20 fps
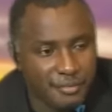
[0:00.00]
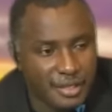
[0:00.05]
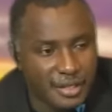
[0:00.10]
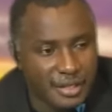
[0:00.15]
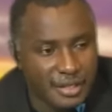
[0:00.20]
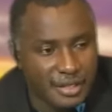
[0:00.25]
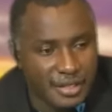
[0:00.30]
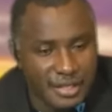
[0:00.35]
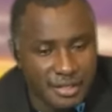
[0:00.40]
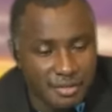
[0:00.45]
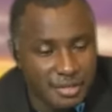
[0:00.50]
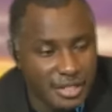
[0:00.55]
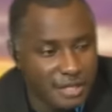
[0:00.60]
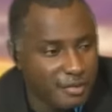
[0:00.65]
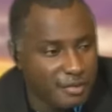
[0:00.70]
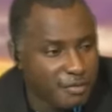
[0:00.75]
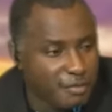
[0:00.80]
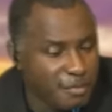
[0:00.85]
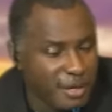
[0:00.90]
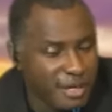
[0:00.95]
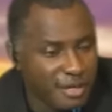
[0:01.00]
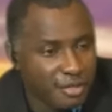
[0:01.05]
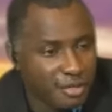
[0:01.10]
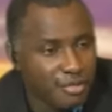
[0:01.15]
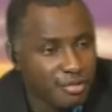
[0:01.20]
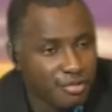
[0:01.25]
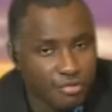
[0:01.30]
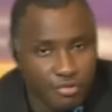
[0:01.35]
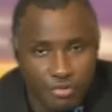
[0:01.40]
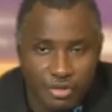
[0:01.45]
Il dit, ne savez-vous pas que
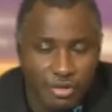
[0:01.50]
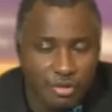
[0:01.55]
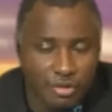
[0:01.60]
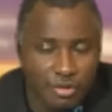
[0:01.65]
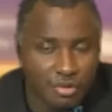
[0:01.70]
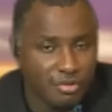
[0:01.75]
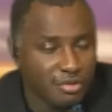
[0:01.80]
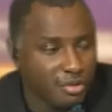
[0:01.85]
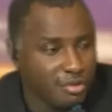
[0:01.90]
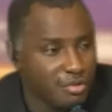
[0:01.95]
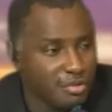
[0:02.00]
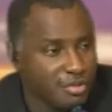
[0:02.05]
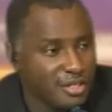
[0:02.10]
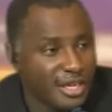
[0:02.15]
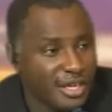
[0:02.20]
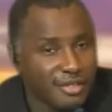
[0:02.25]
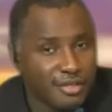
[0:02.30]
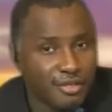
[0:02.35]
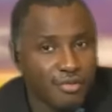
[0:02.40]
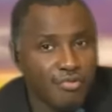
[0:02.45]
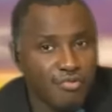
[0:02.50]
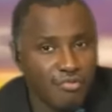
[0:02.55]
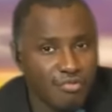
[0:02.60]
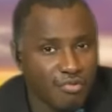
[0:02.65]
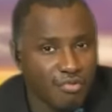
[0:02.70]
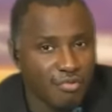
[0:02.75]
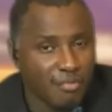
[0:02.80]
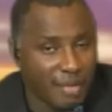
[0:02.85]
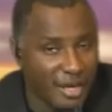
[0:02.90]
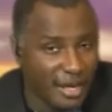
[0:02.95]
tous dans le, dans le stade
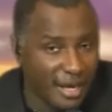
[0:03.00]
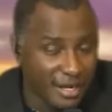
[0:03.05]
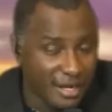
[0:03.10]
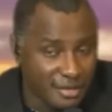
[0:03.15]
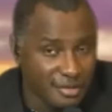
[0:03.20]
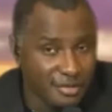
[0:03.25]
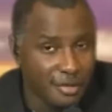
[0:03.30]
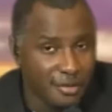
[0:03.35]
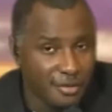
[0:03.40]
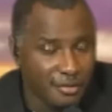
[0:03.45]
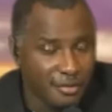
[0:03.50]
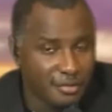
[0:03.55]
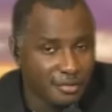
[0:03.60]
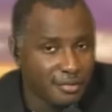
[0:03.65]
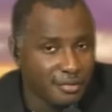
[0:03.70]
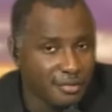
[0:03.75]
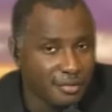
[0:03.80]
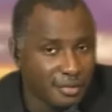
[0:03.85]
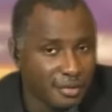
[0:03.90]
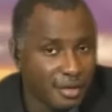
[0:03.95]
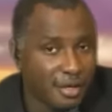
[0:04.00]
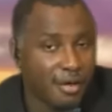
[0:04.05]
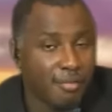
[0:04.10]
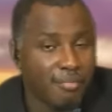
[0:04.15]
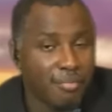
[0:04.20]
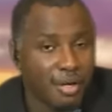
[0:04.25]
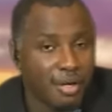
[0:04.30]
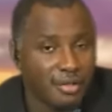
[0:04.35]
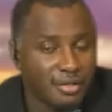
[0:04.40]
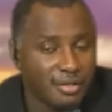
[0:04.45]
court, mais un seul
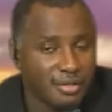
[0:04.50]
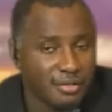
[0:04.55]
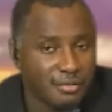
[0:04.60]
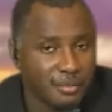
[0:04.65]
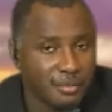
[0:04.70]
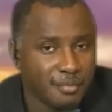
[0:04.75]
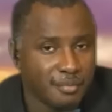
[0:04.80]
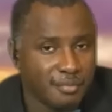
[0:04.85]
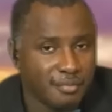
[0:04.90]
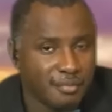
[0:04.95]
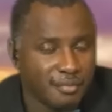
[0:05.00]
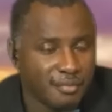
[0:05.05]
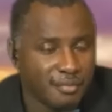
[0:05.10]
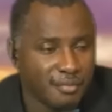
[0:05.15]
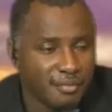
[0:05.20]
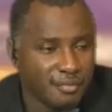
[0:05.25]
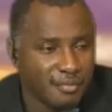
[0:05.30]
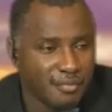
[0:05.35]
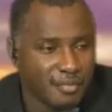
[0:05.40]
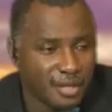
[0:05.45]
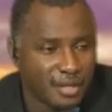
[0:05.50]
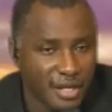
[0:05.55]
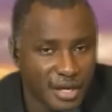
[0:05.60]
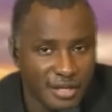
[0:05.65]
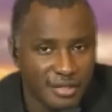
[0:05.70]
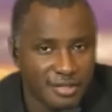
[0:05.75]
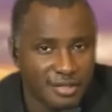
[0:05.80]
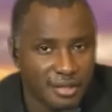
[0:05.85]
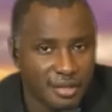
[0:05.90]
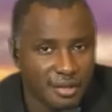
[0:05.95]
remporte.
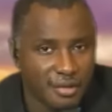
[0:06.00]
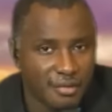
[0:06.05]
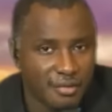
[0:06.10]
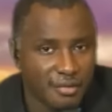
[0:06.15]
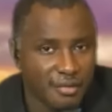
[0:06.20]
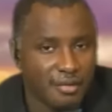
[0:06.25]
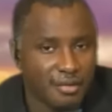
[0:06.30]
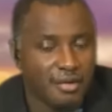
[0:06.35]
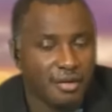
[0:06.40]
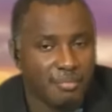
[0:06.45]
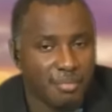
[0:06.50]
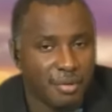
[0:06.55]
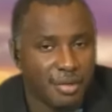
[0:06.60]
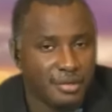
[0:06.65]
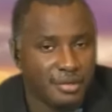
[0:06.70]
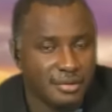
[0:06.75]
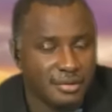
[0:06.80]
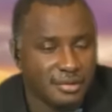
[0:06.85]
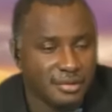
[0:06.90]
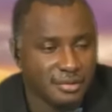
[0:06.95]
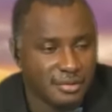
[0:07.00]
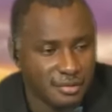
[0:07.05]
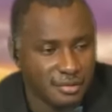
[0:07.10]
Un seul remporte.